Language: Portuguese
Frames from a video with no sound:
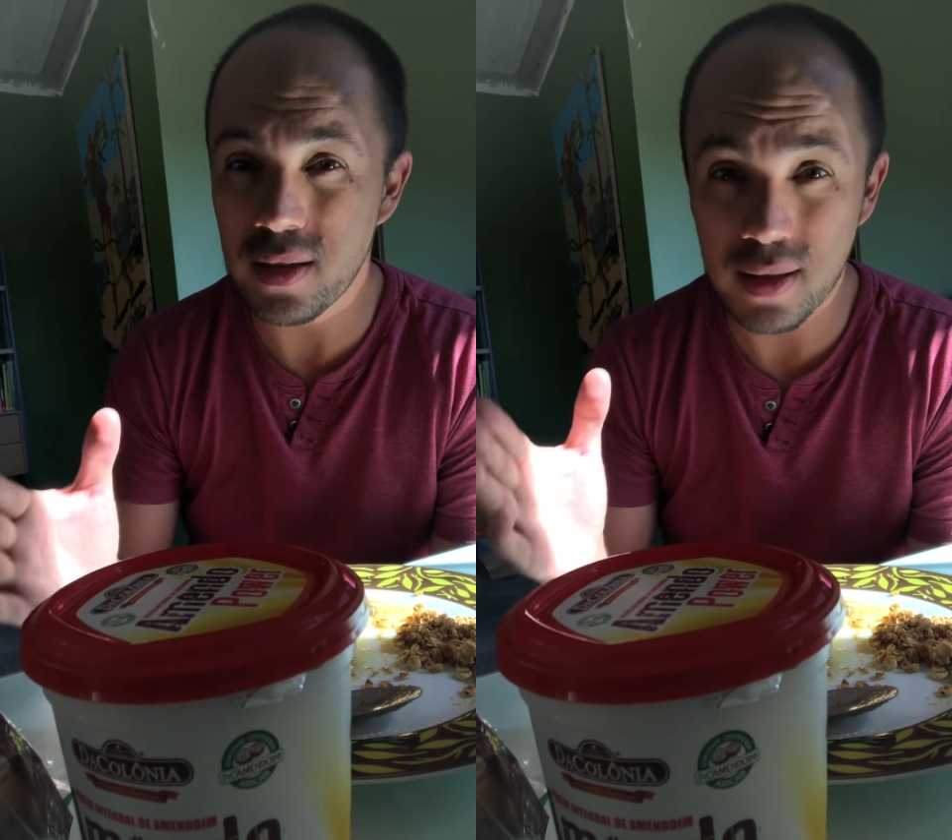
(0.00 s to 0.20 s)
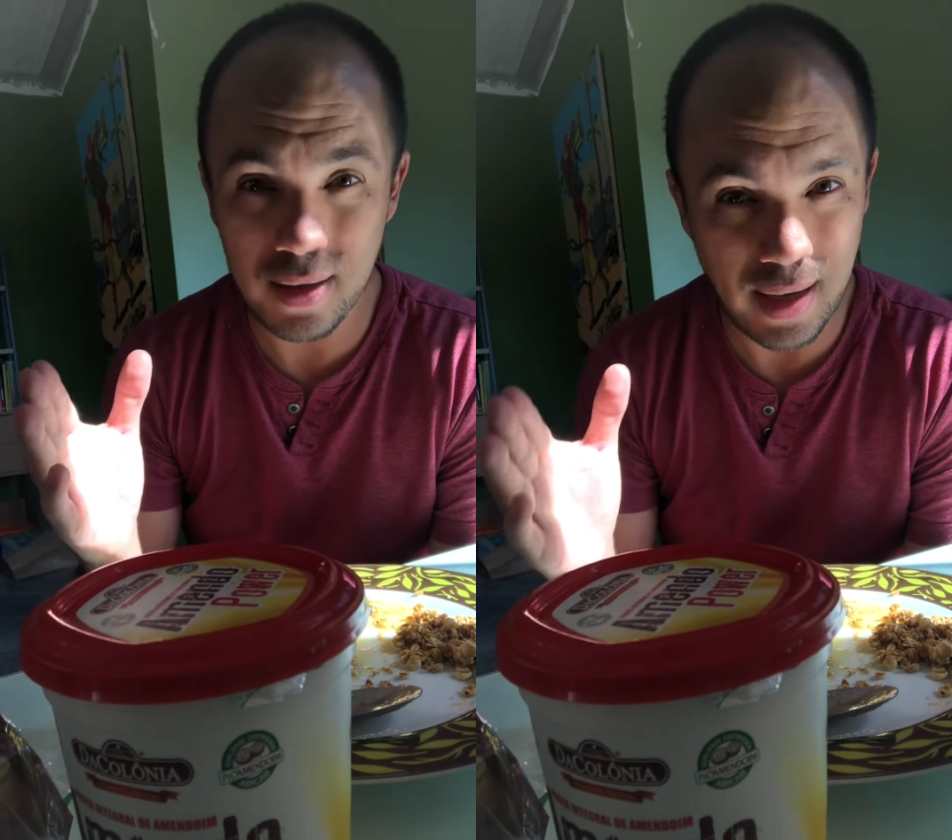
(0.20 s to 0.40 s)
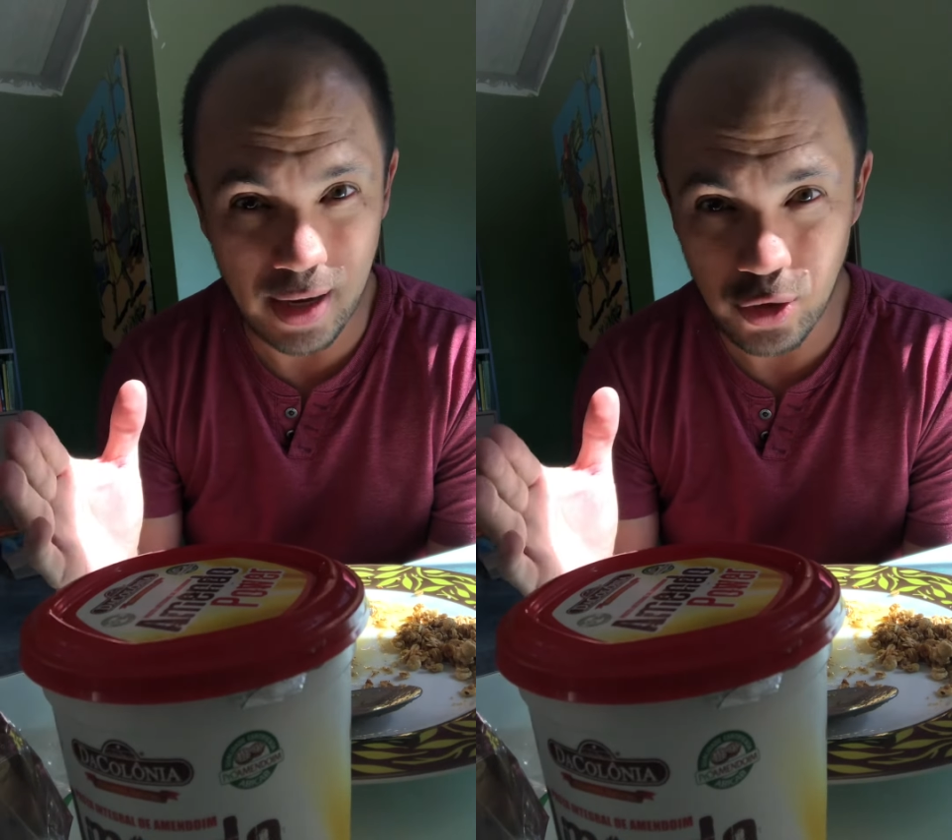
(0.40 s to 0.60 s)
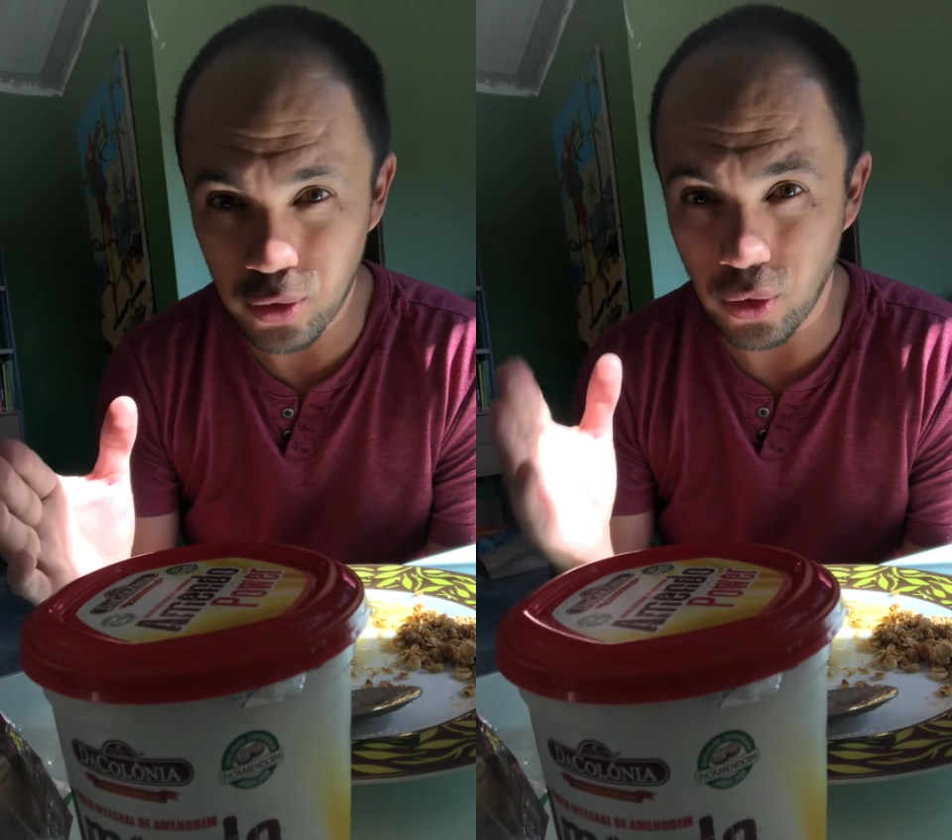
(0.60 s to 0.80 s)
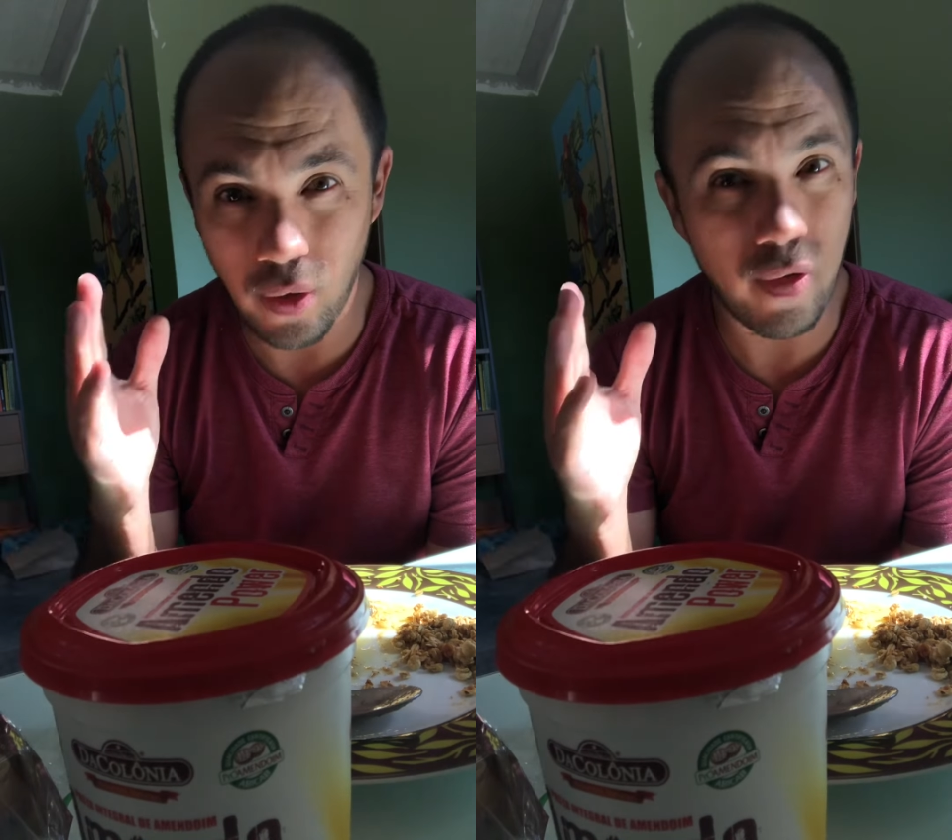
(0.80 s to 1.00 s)
ser
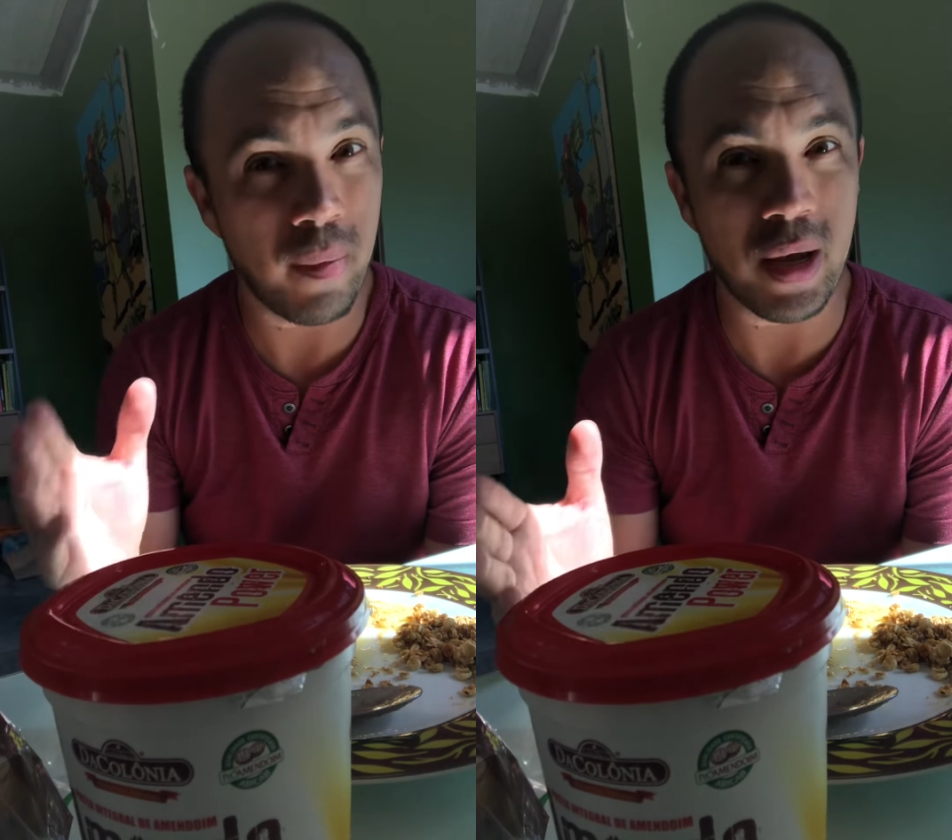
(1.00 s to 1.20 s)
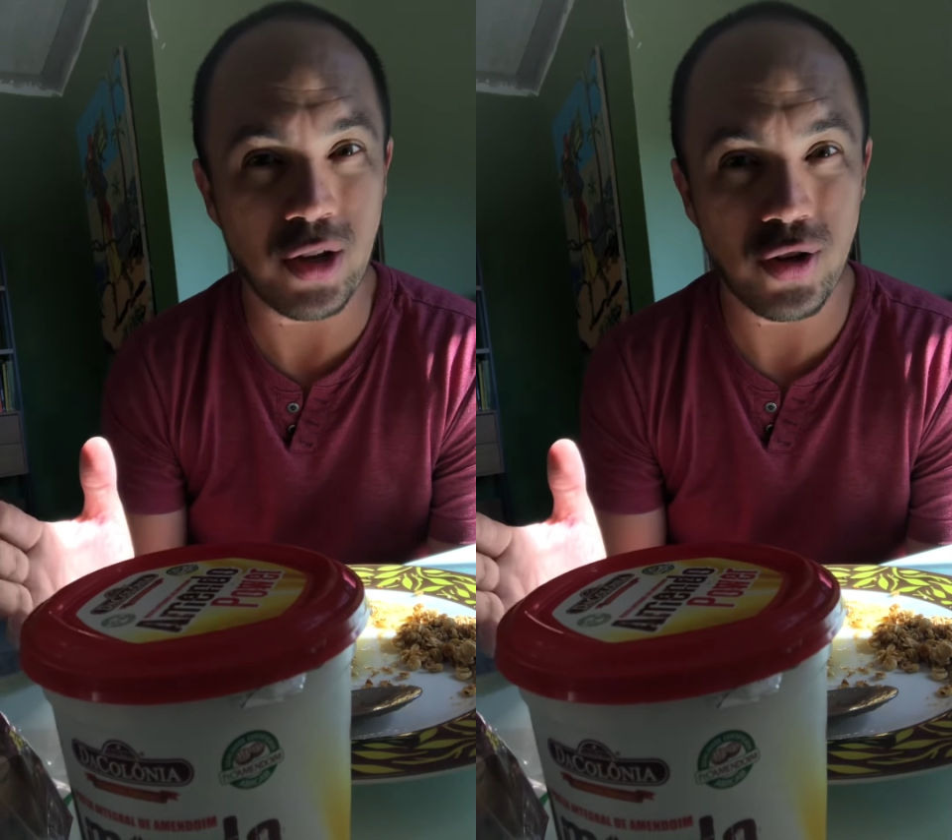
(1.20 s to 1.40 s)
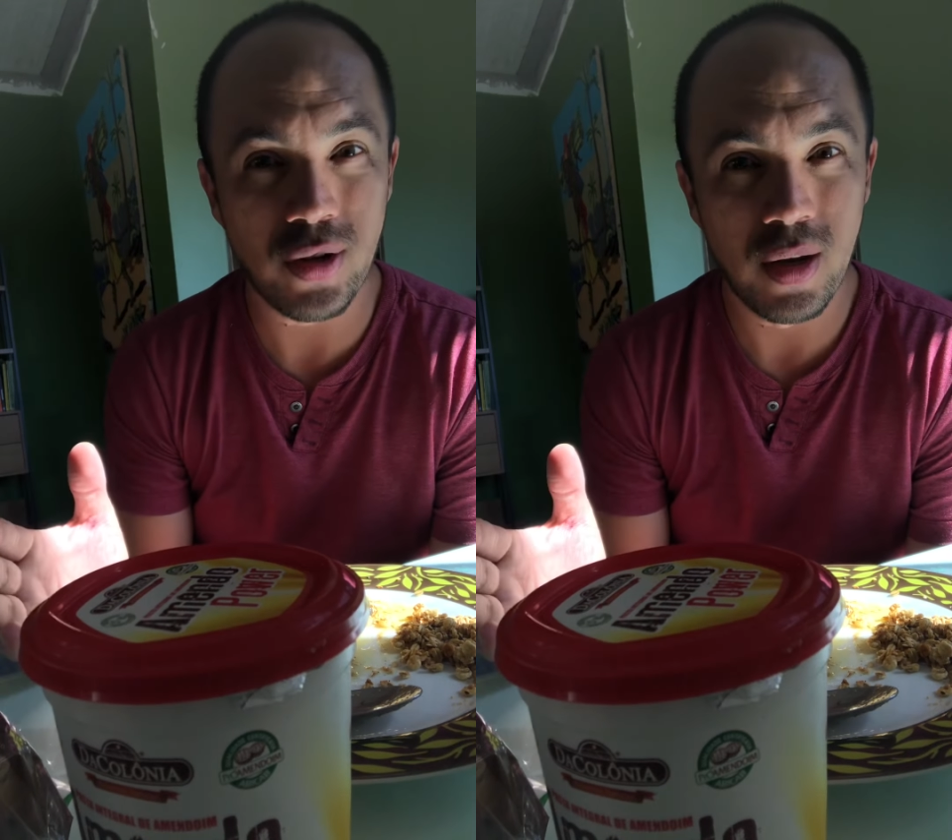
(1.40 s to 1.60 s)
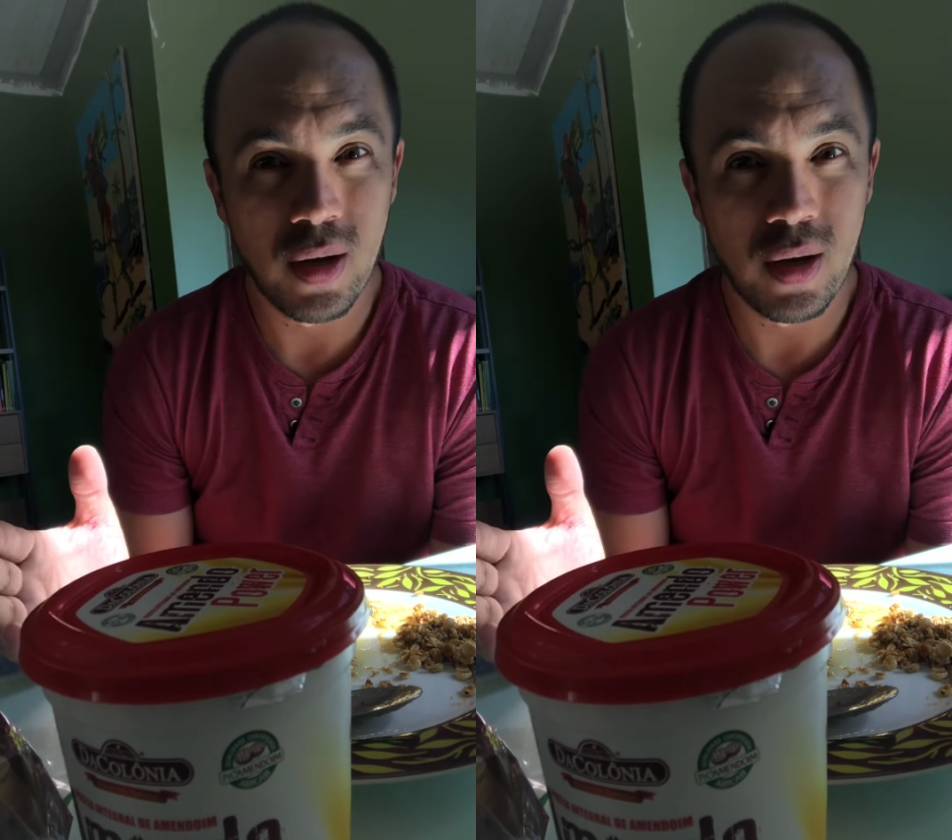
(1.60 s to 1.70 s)
cético novamente,